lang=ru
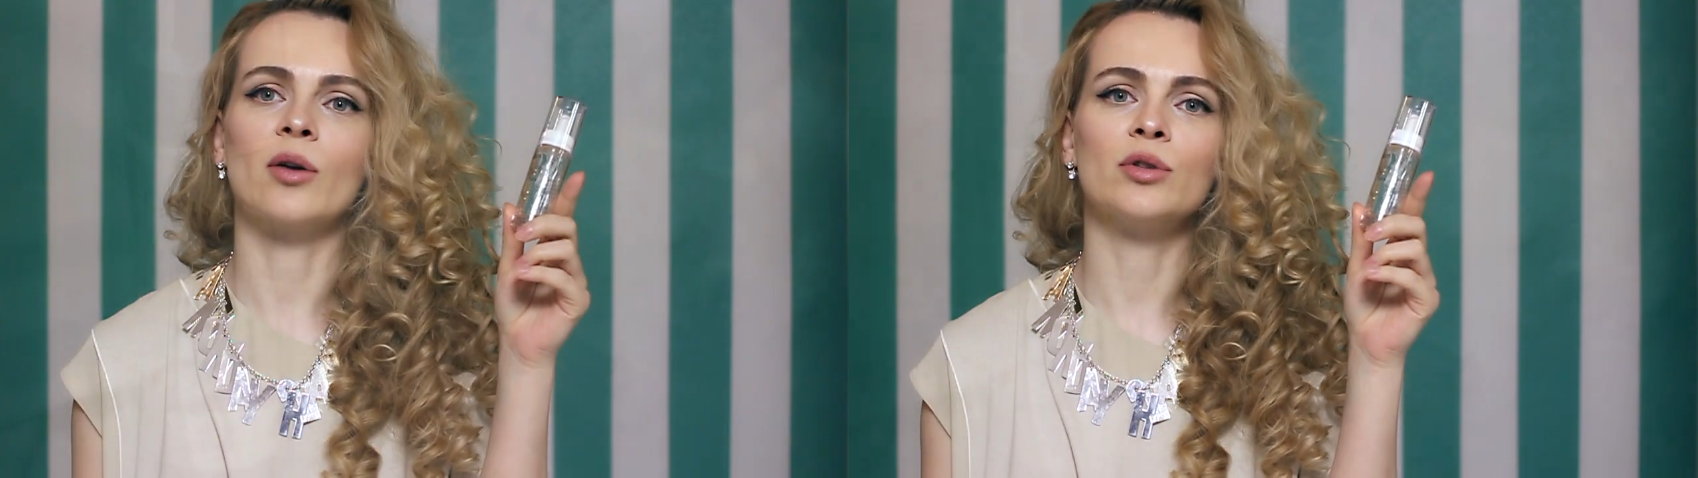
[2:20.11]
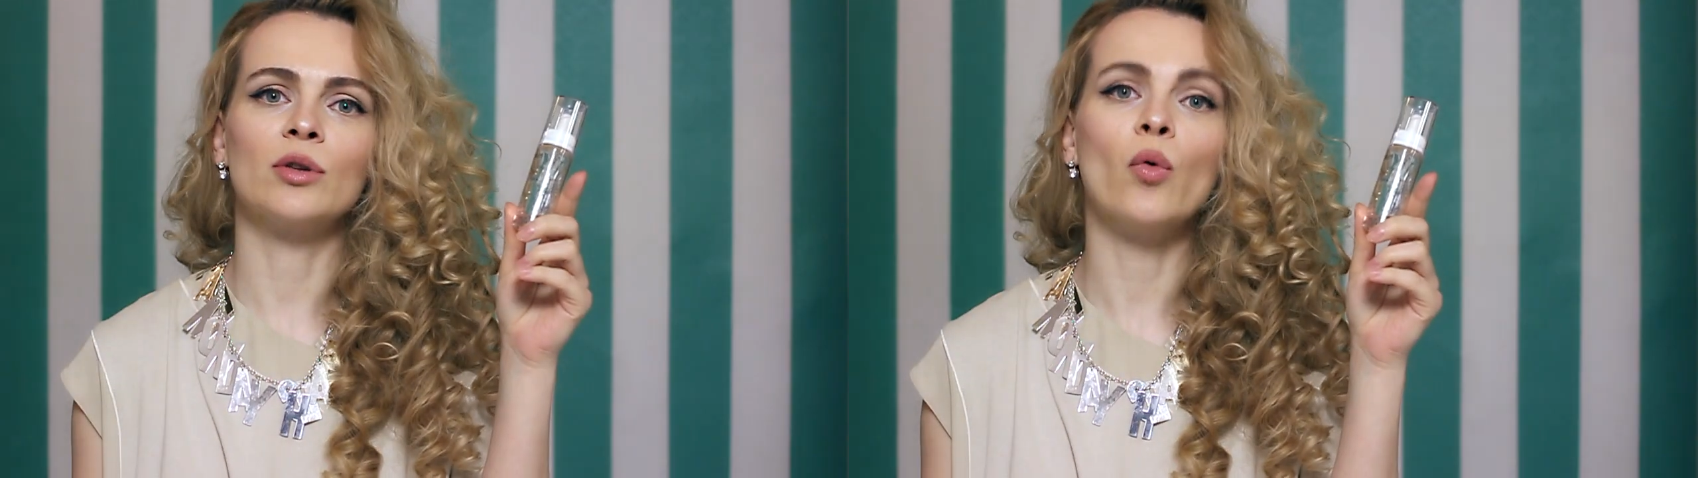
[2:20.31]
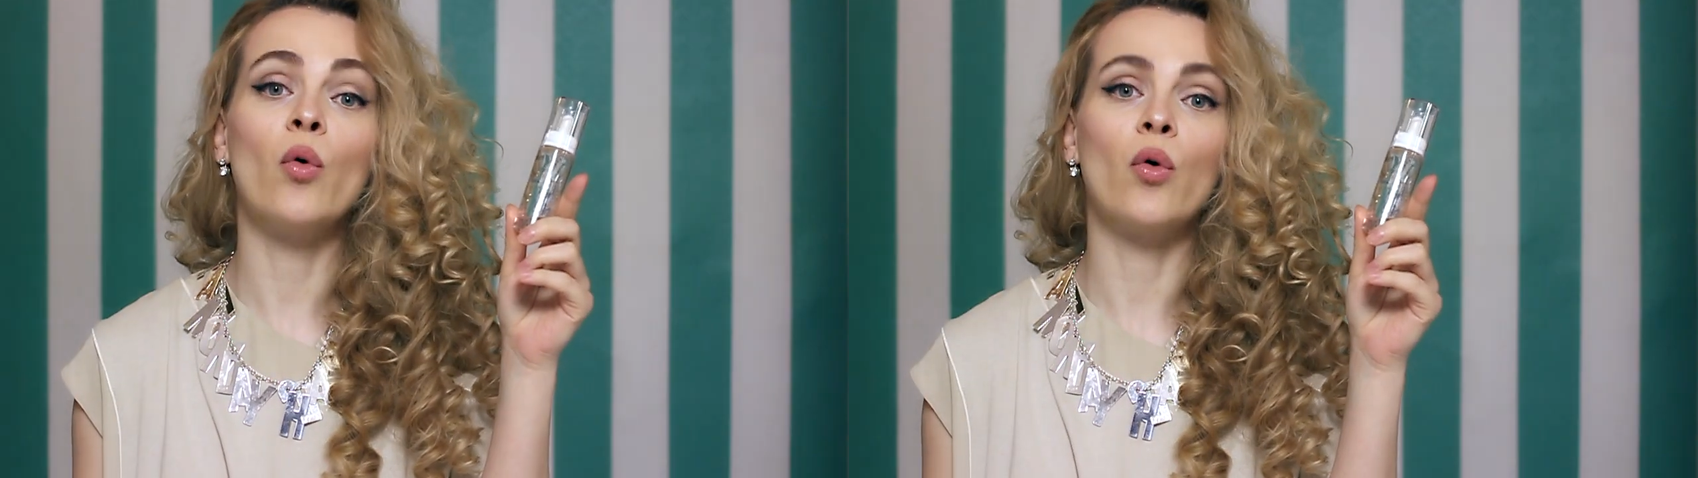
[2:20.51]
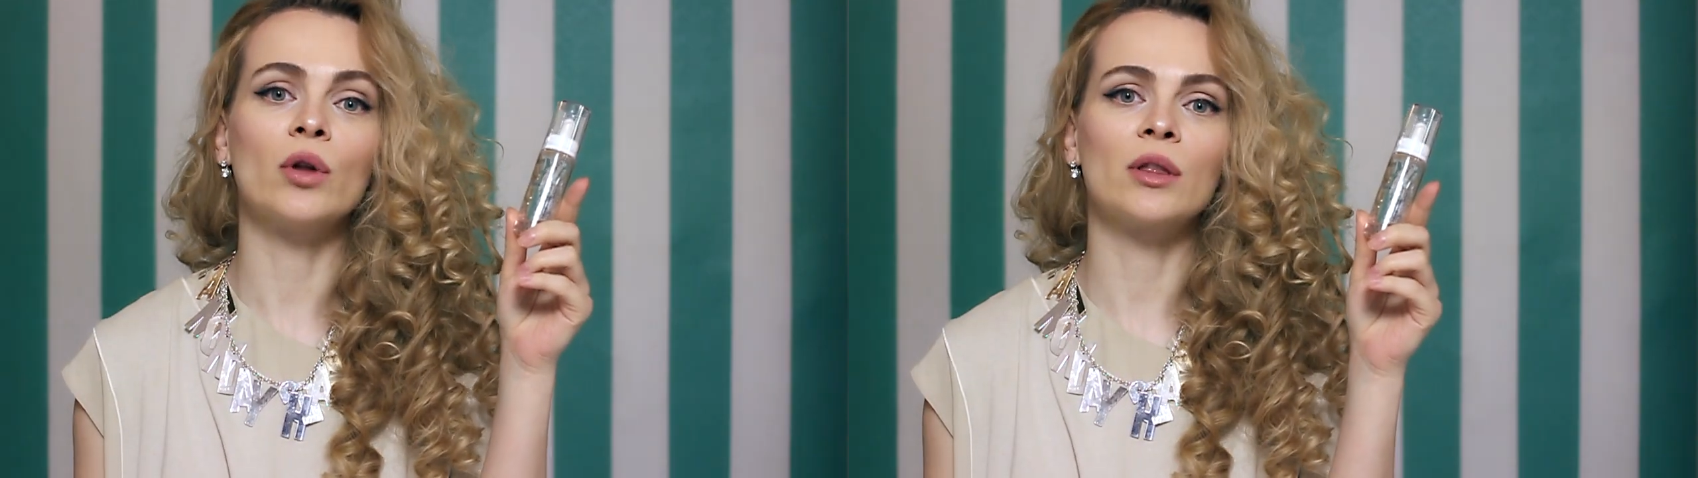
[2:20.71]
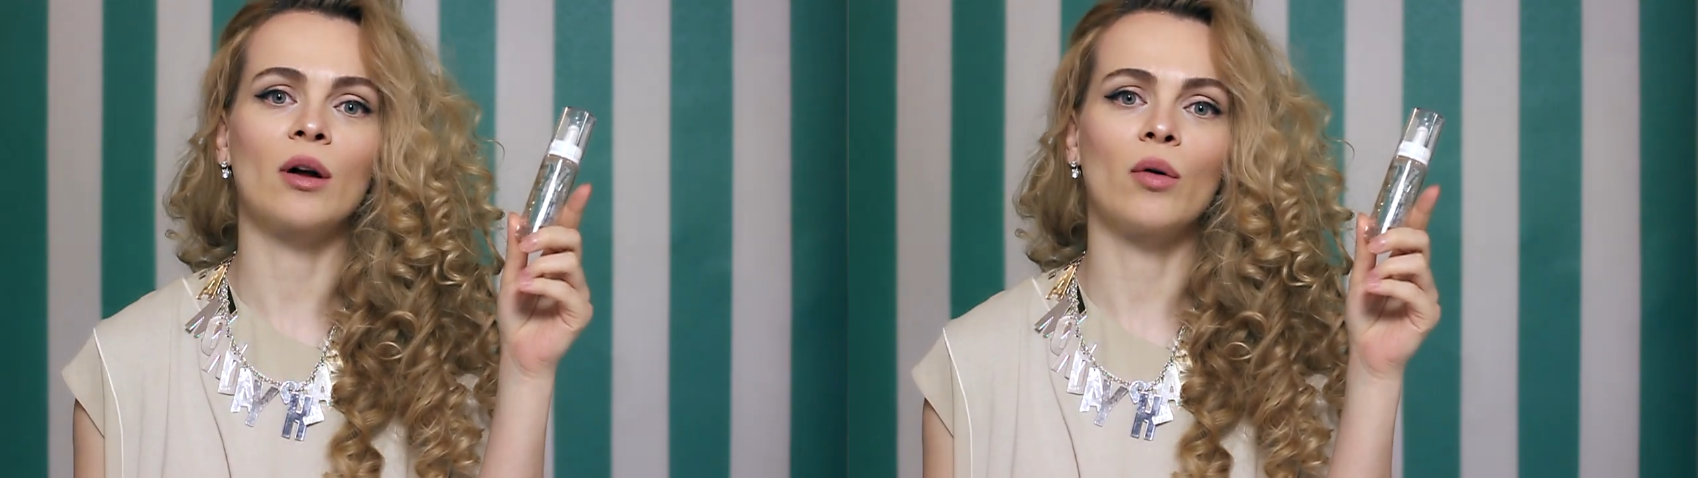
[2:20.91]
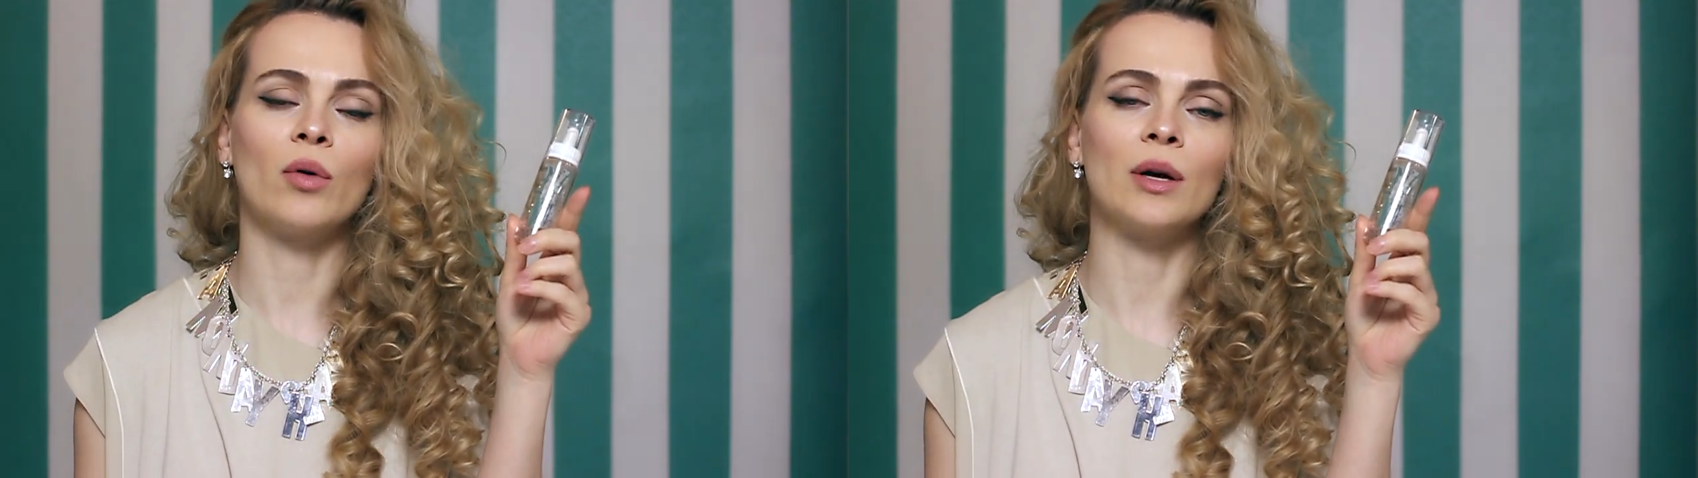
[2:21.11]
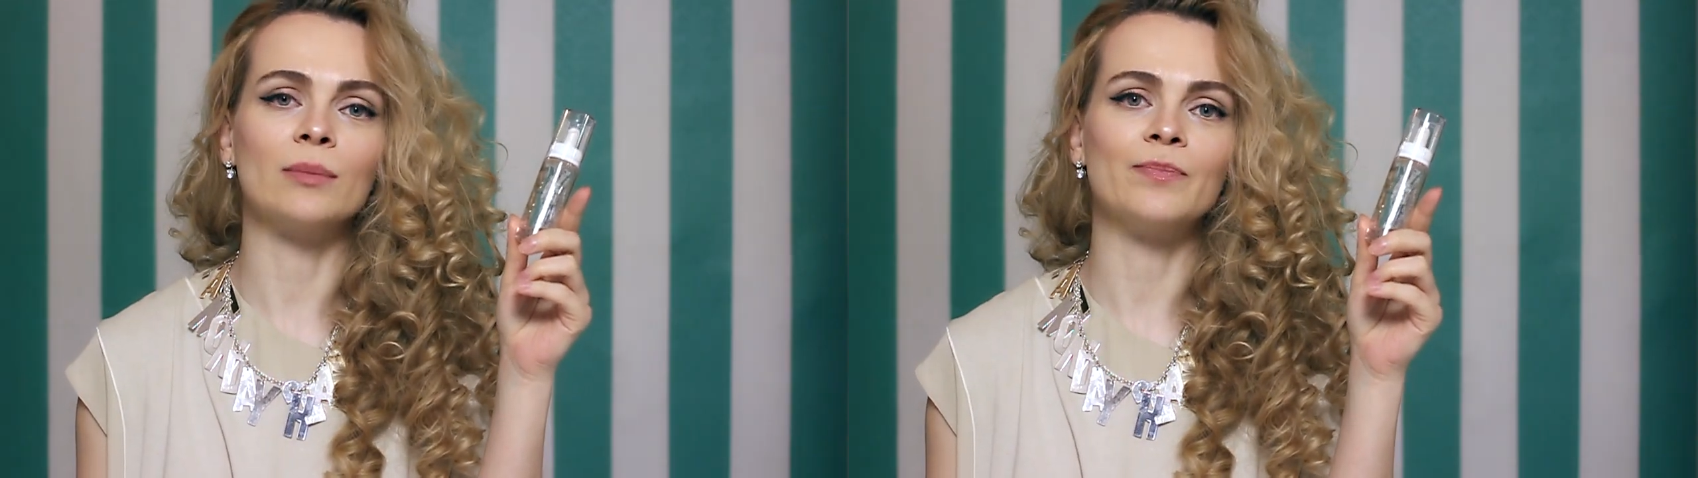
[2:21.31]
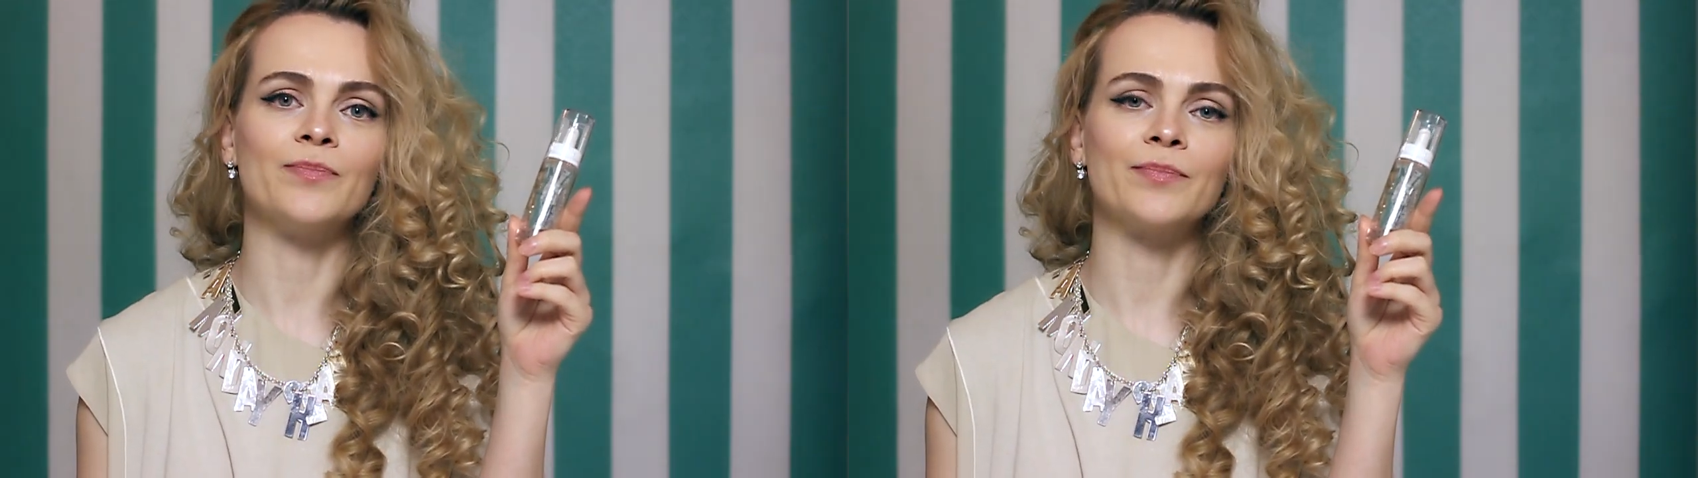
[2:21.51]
какой-то уход такой,